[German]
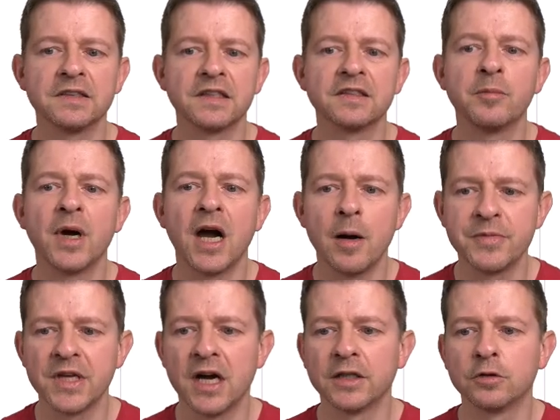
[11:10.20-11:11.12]
setzen bei
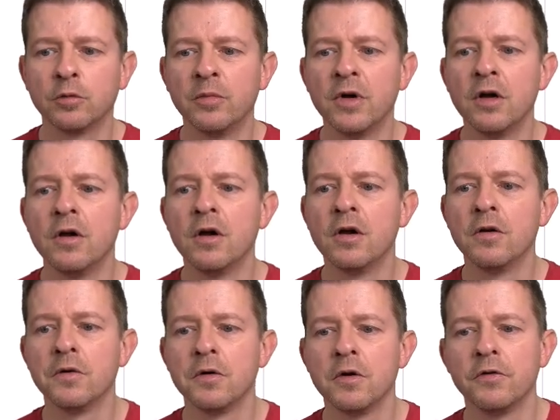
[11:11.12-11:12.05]
Abdatum,
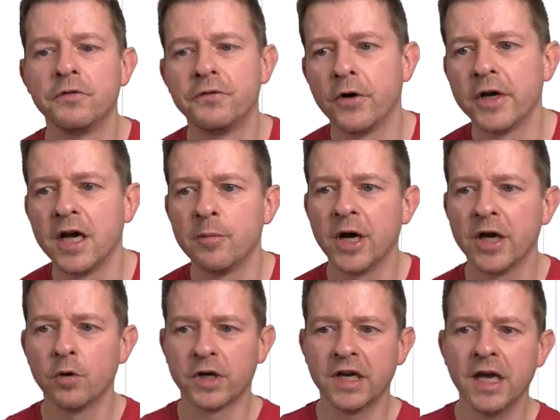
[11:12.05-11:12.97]
Feuer
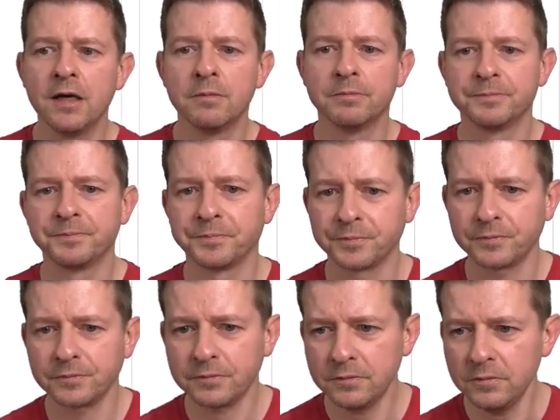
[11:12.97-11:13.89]
bei OK.
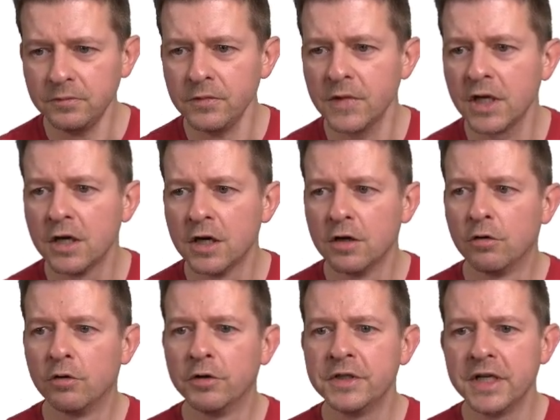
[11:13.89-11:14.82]

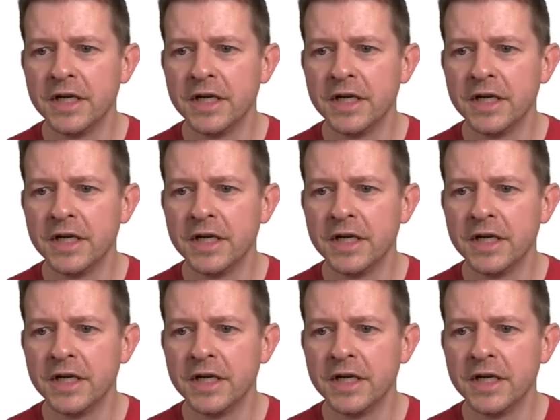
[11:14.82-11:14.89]
Und